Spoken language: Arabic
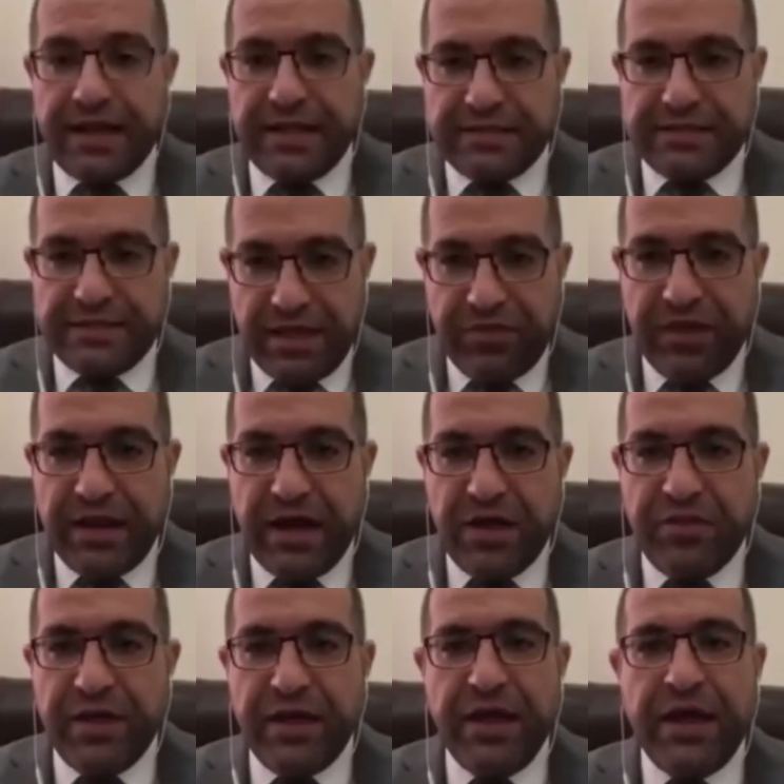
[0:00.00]
الثلاثه
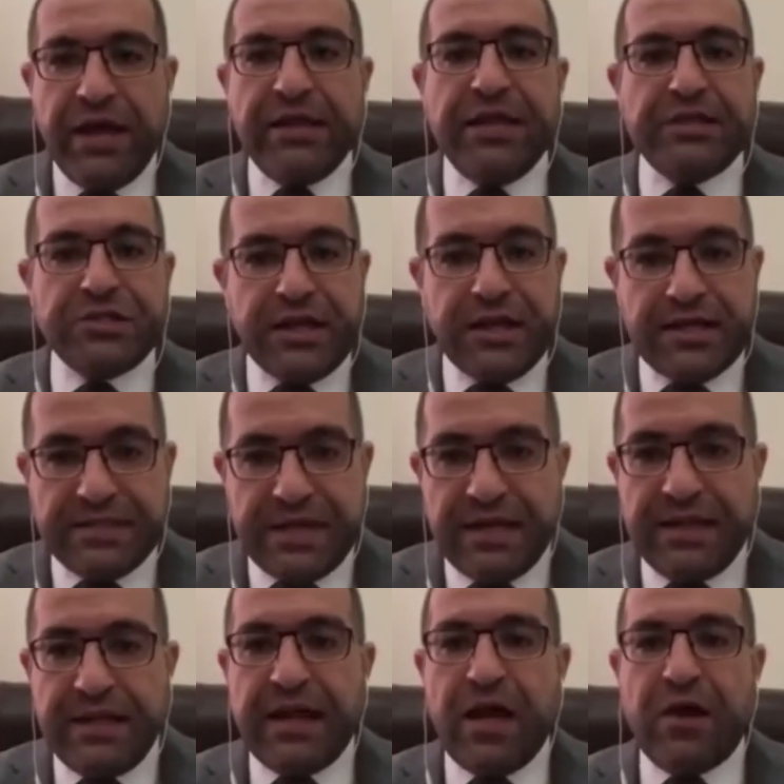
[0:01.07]
اللي هي شركه زين
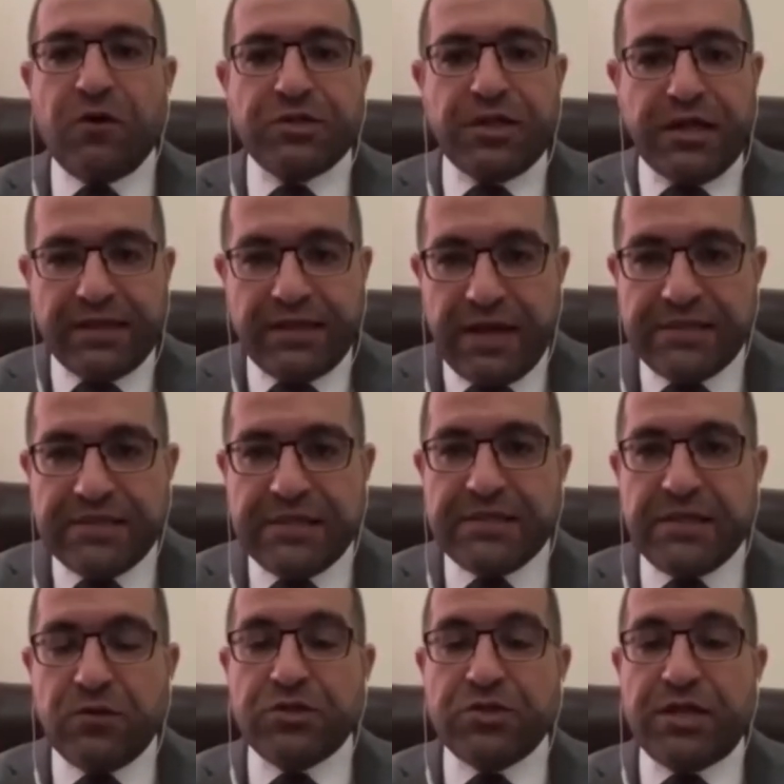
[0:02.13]
العراق وشركه اسيسل
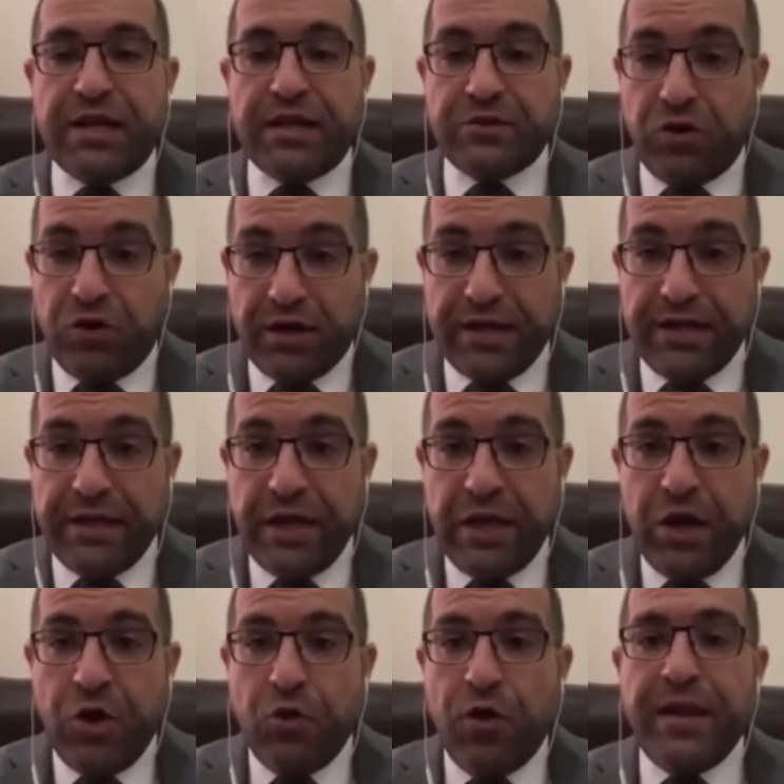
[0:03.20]
وشركه كورك
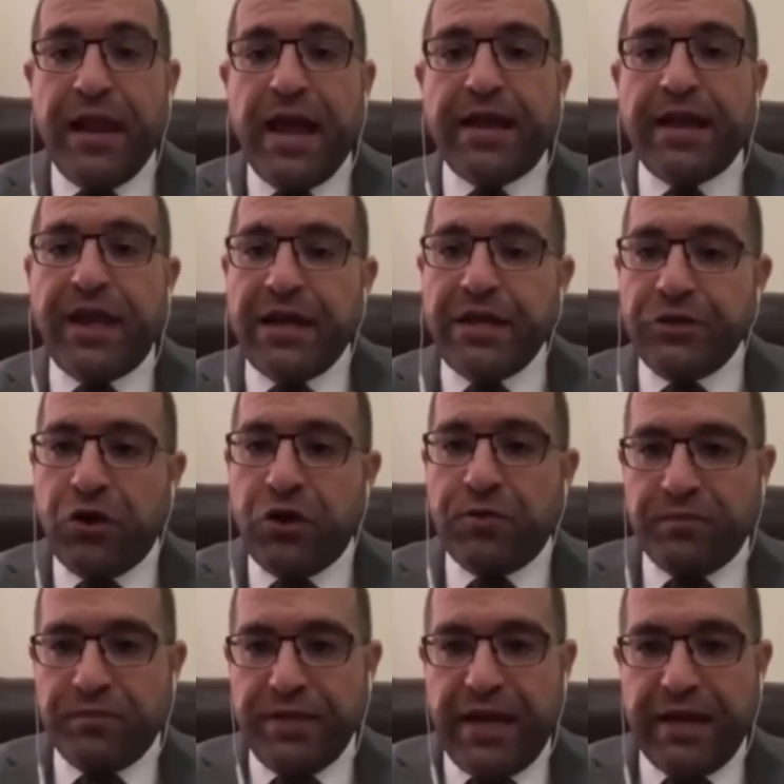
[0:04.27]
وبالحقيقه اليوم
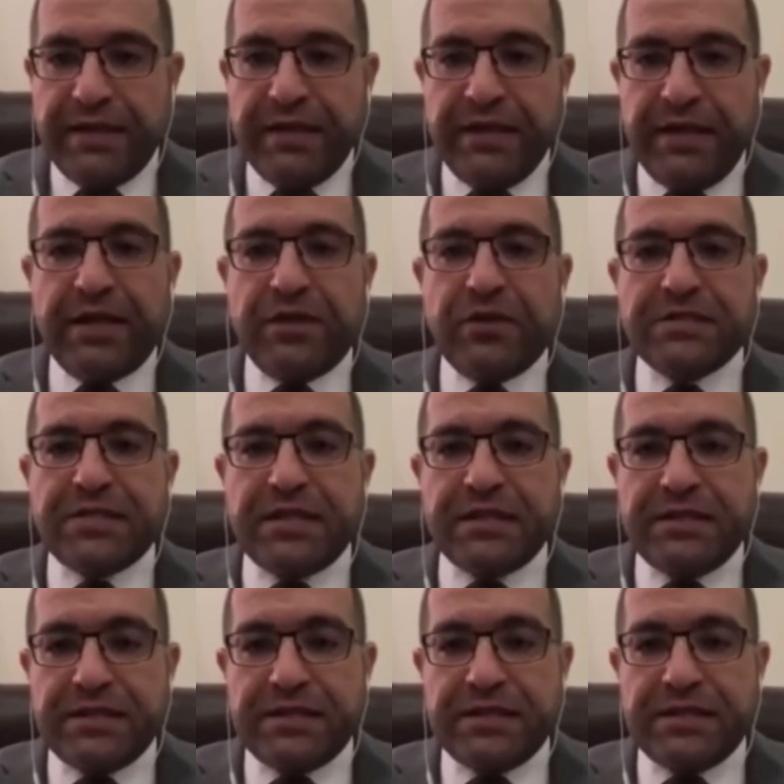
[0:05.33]
يعني آه، راح توصل
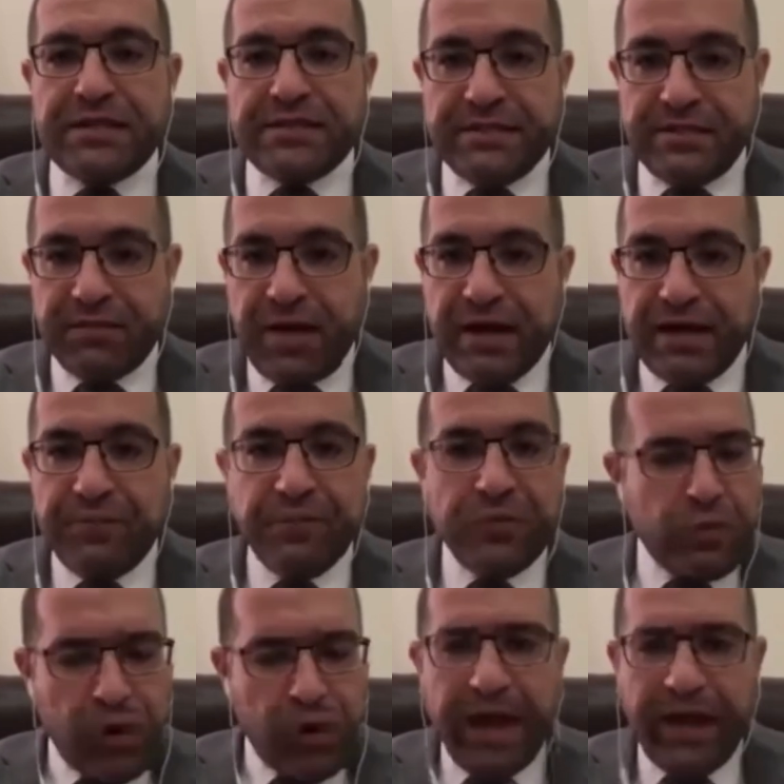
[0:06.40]
استماره
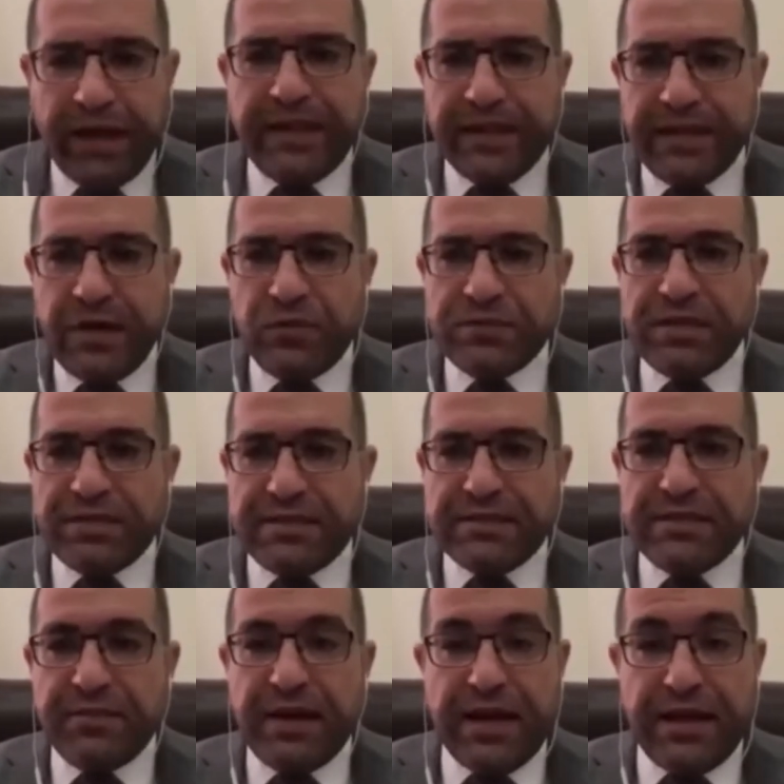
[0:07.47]
وحقيقه هي وصلت استماره
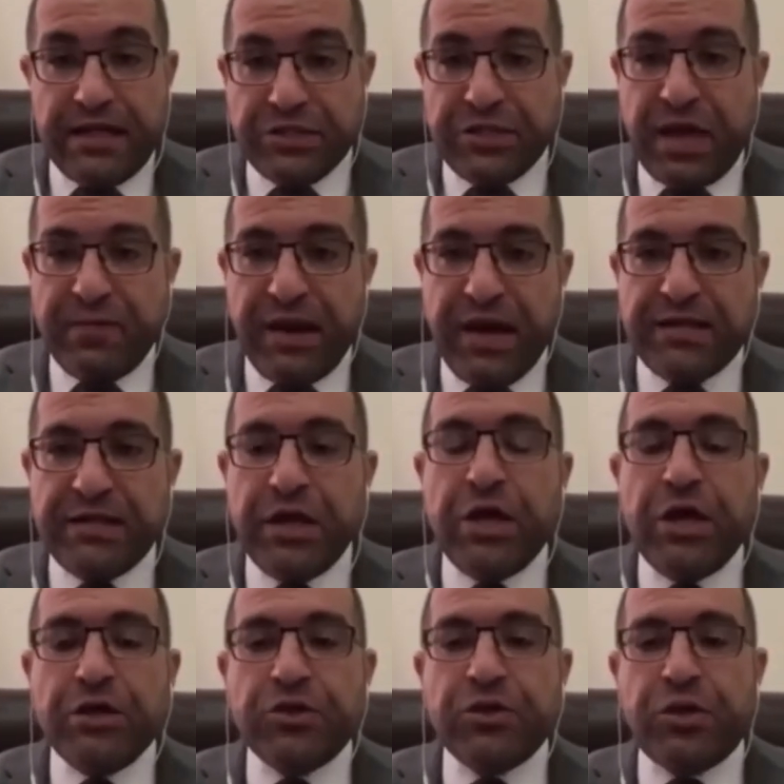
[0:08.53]
الى الجامعات
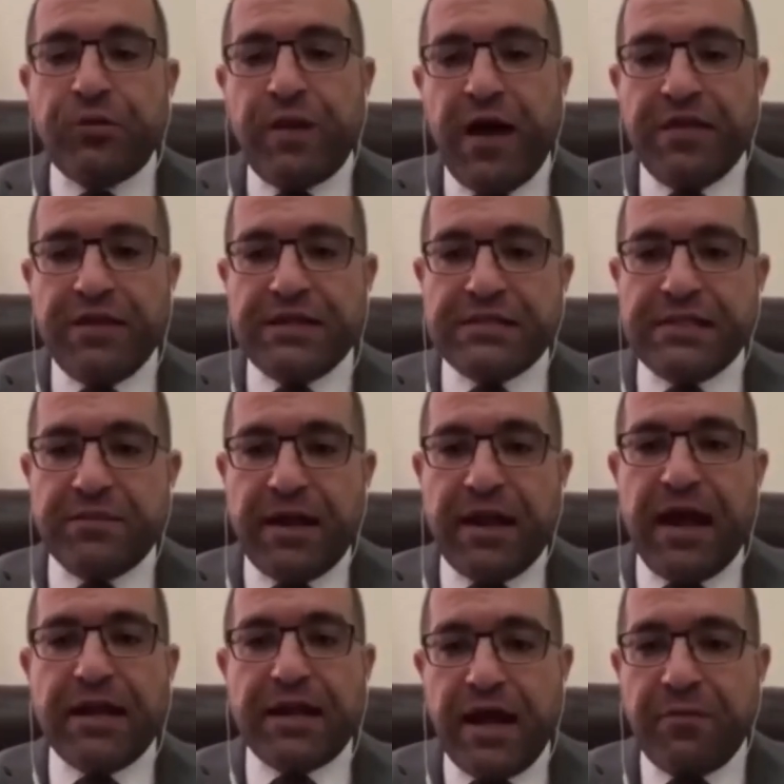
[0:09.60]
تطلب هذه الاستماره
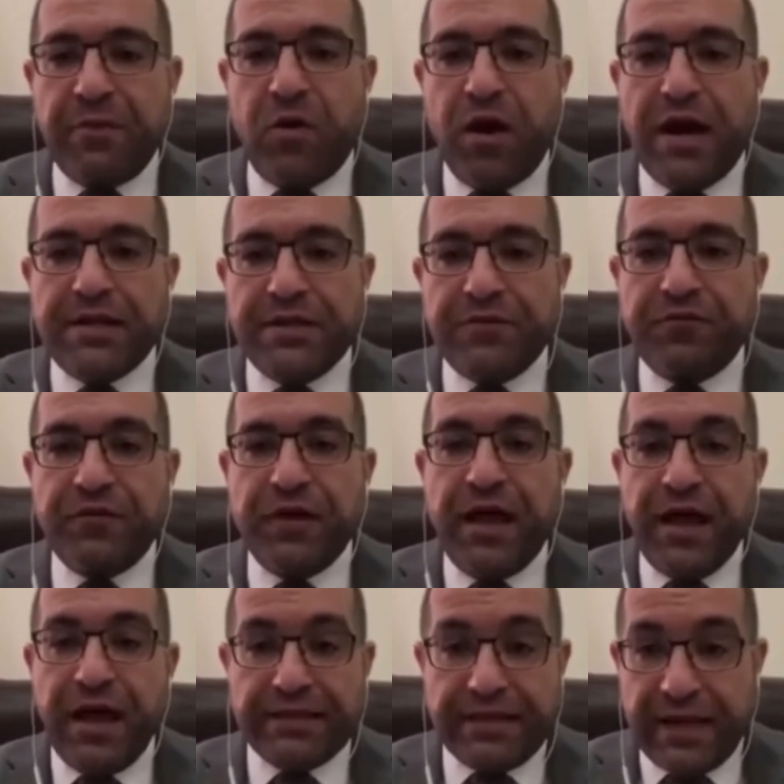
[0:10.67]
ارقام هواتف
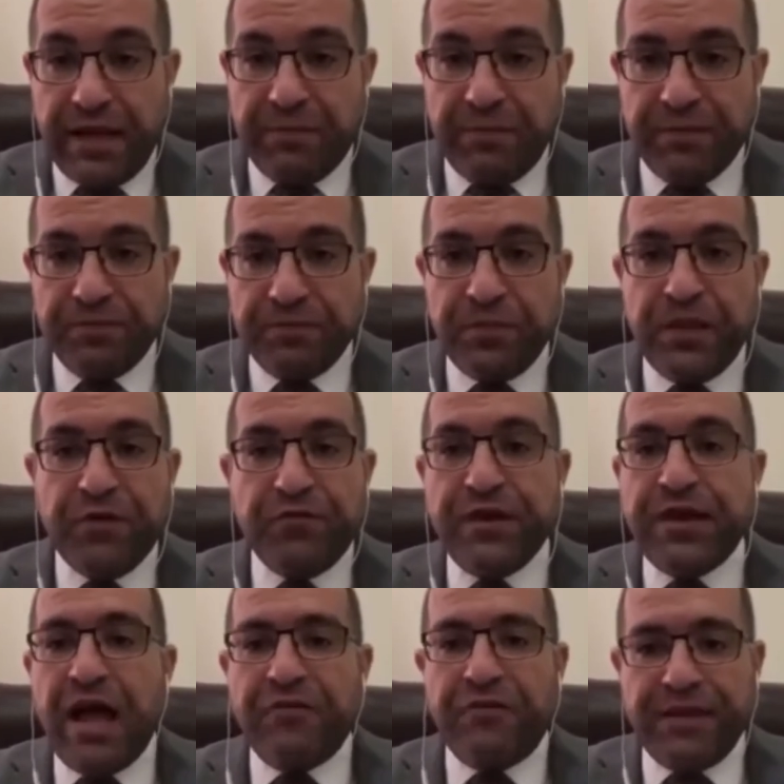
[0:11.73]
الطلبه نعم. في
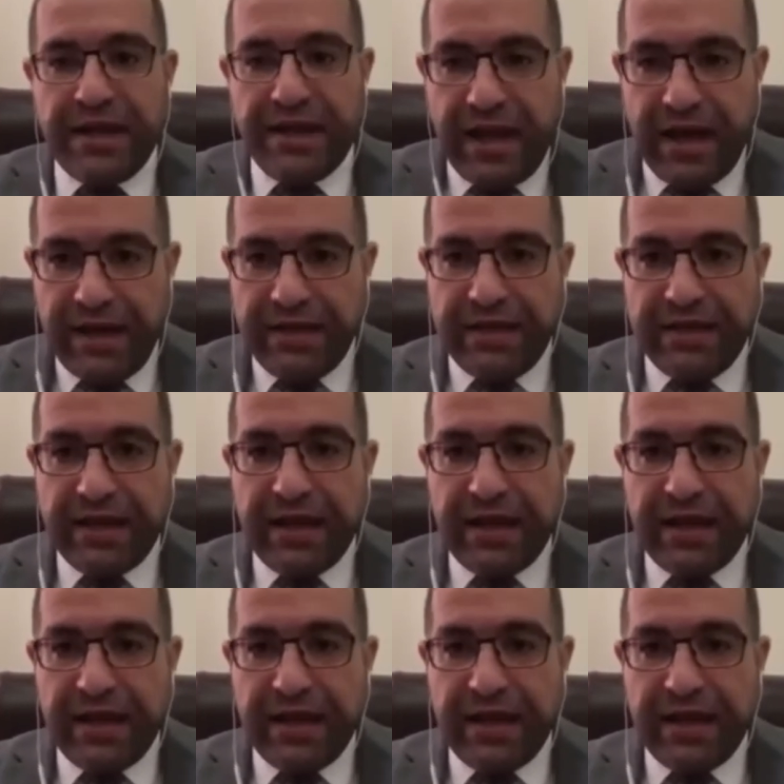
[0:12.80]
كافه انحاء العراق.